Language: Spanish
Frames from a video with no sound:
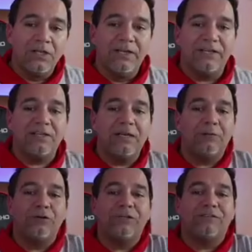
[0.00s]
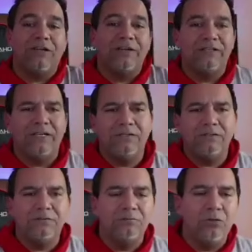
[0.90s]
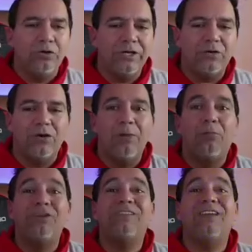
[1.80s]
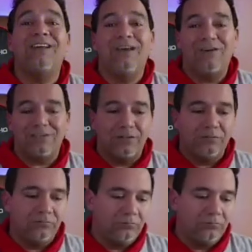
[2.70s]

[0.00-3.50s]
Esa es la protesta en, en Boyero, en el puente Calabazal.